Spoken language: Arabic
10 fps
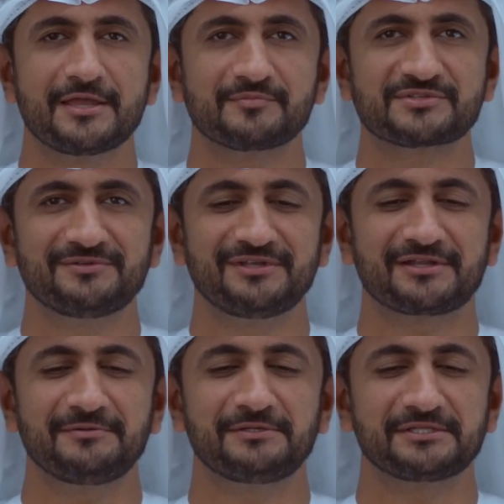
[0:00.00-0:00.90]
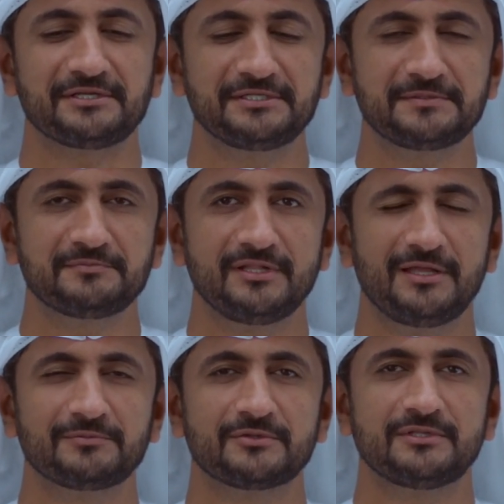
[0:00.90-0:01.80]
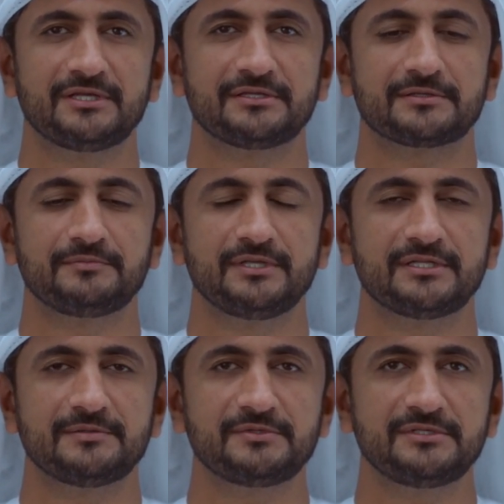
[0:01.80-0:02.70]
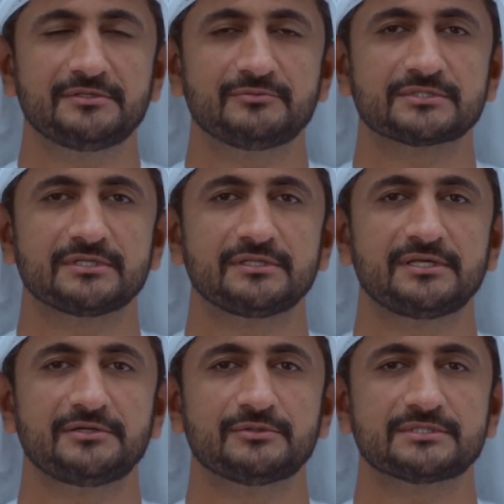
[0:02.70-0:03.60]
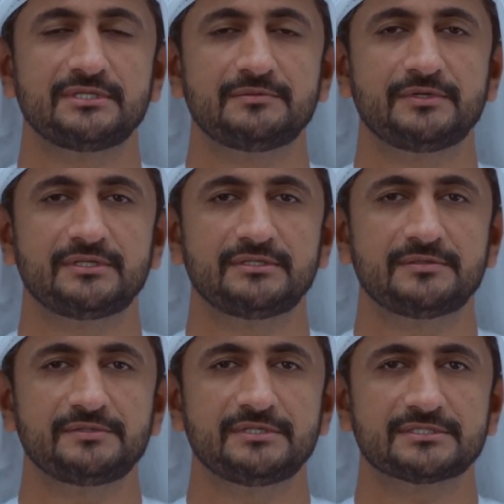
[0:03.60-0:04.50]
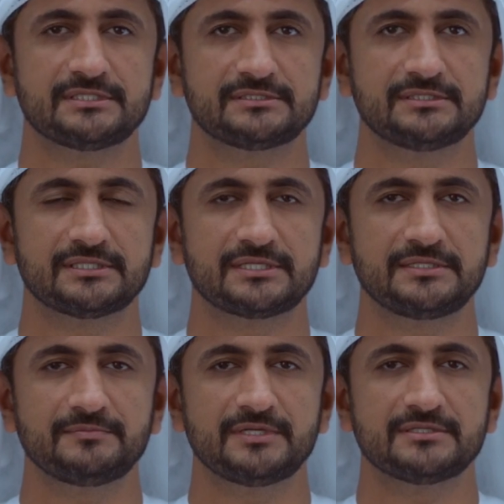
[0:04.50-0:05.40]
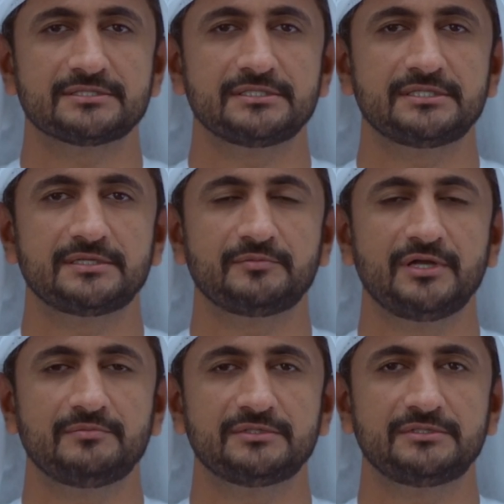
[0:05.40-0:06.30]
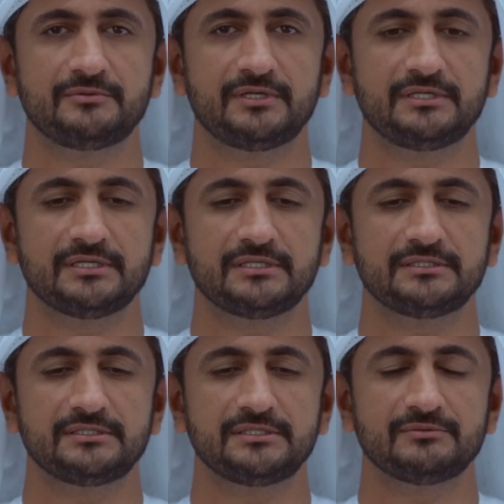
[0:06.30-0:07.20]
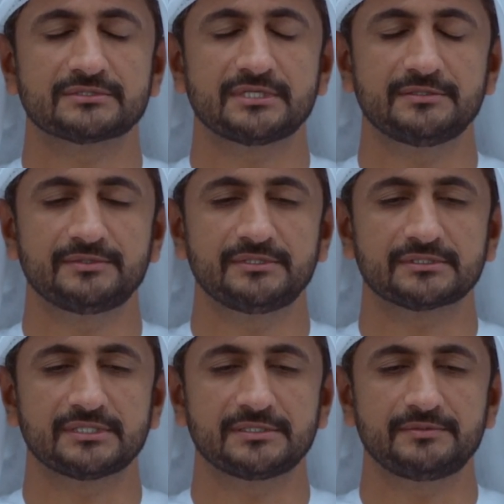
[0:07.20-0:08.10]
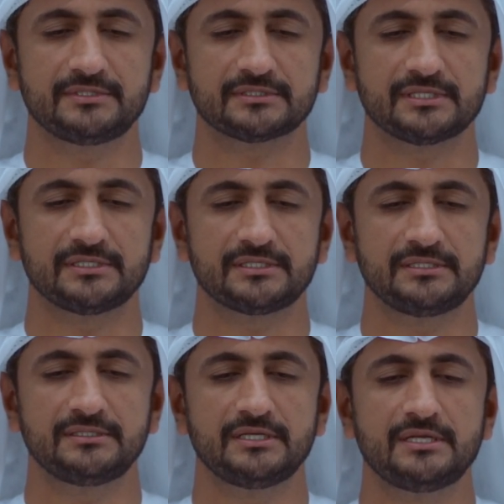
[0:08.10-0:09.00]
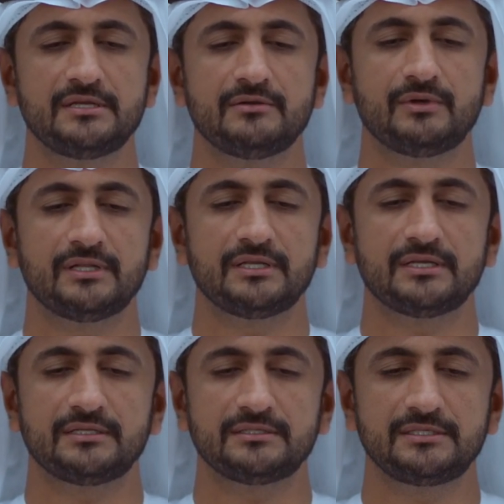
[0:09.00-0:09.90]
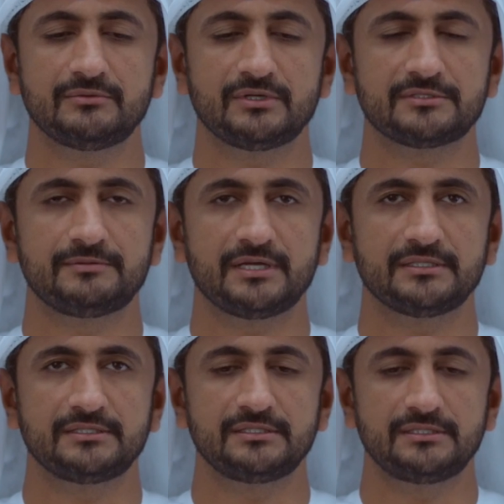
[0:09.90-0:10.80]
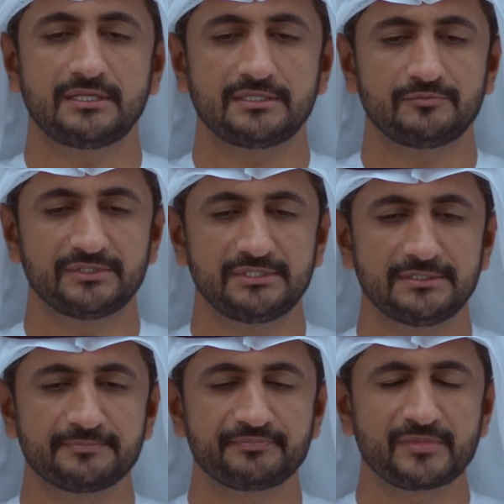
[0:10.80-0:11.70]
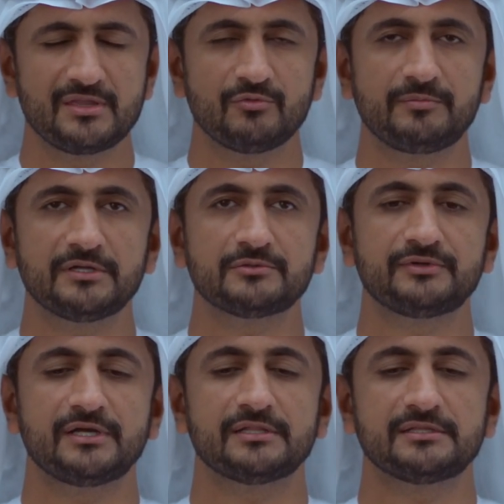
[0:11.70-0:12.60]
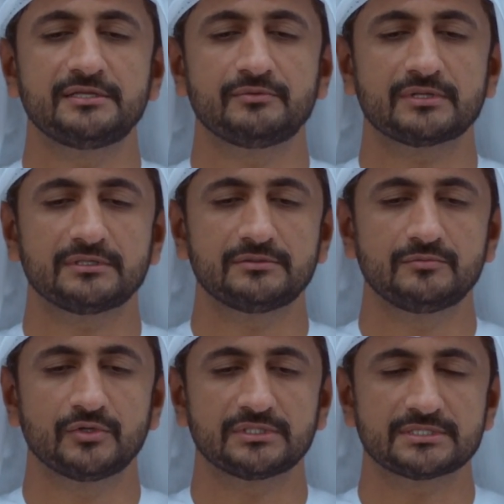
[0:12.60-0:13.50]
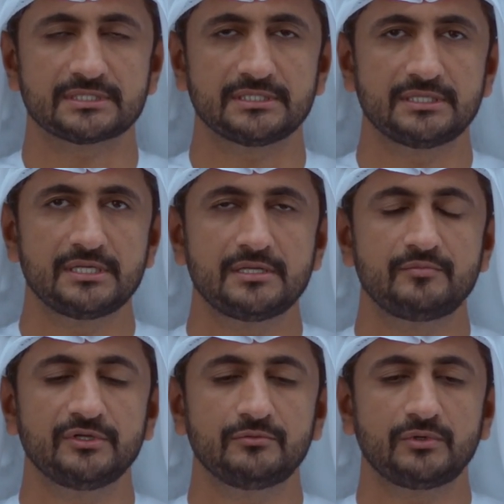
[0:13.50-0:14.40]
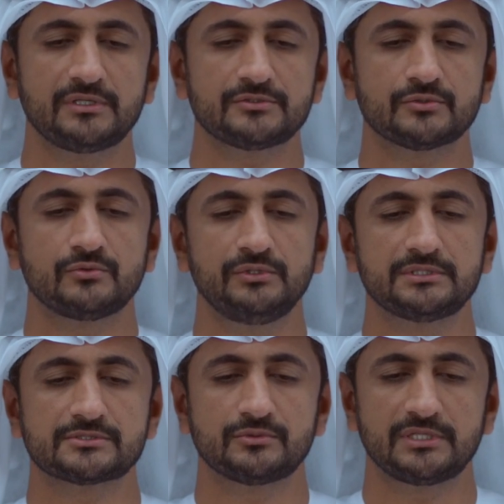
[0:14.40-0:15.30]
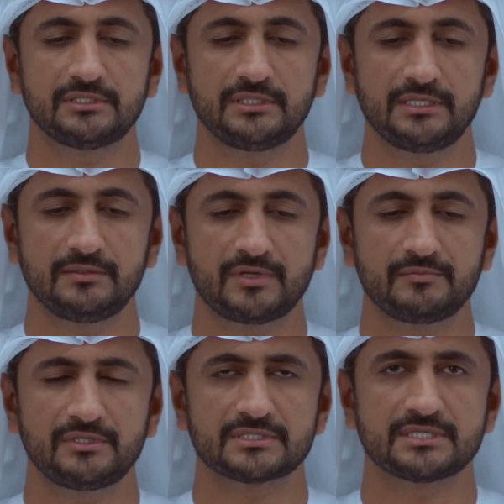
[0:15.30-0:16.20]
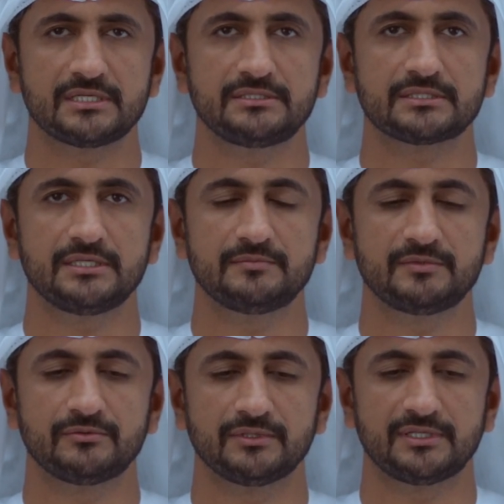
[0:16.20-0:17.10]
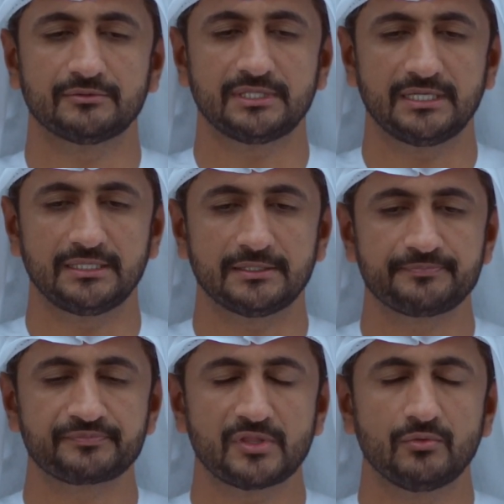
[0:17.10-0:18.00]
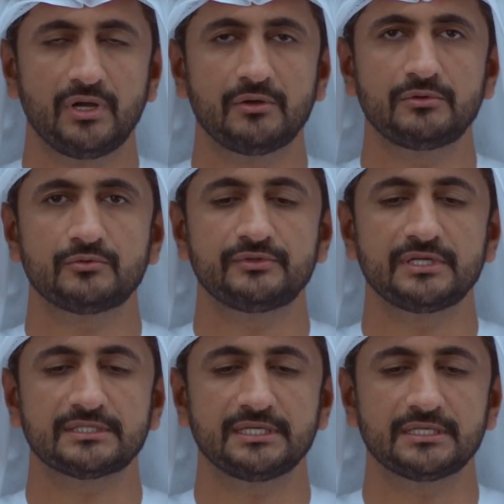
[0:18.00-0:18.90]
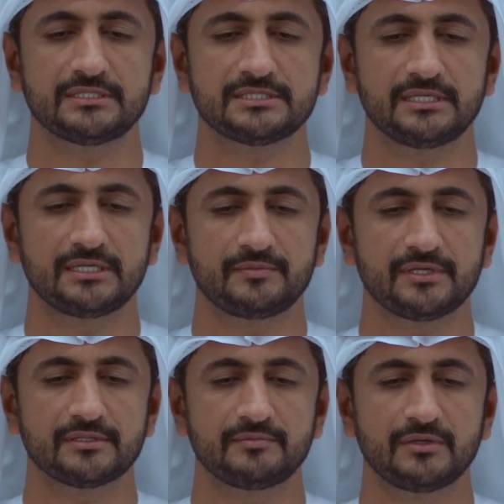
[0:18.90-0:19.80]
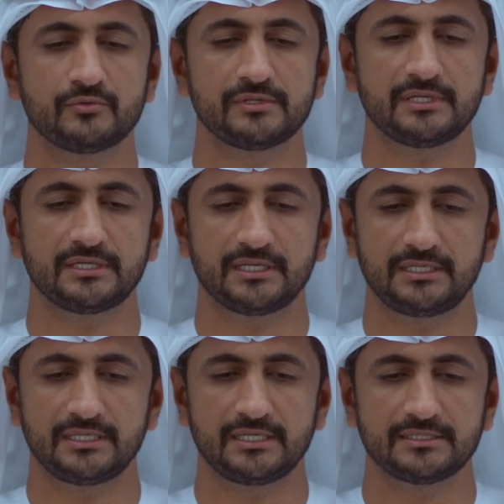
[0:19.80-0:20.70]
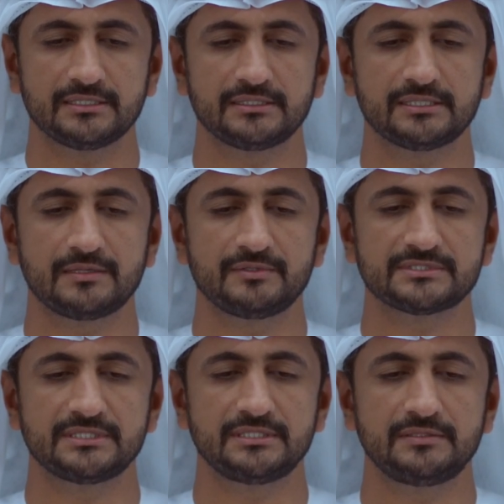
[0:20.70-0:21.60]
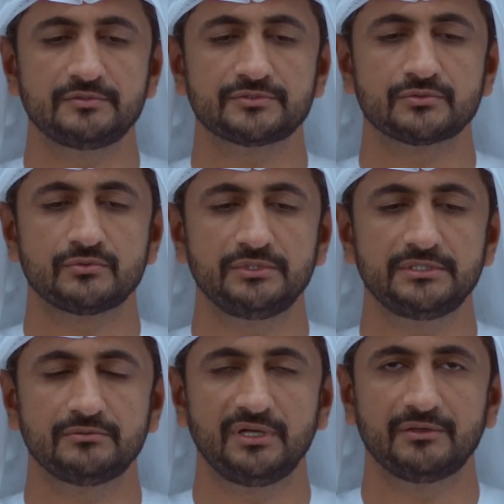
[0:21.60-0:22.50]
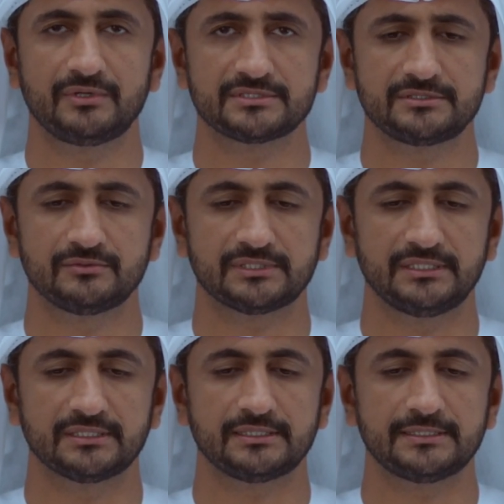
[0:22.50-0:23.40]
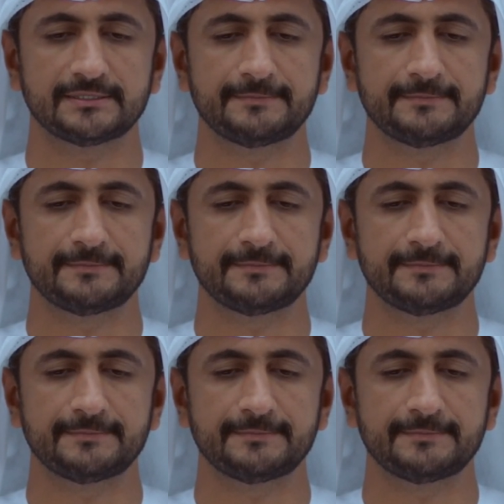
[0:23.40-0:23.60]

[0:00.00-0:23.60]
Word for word: بسم الله الرحمن الرحيم الحمد لله رب العالمين وصلى الله وسلم على النبي الأسعد الكريم سيدنا محمد وعلى آله وصحبه الطيبين الطاهرين وعلى آله وأتباعه إلى يوم الدين وبعد فهذه ورقة مختصرة بعنوان شروح السنن للإمام النسائي رحمه الله تعالى أحاول فيها التعريج على بعض ما وضع على هذا الكتاب الجليل من شروح وحواش وتعليقات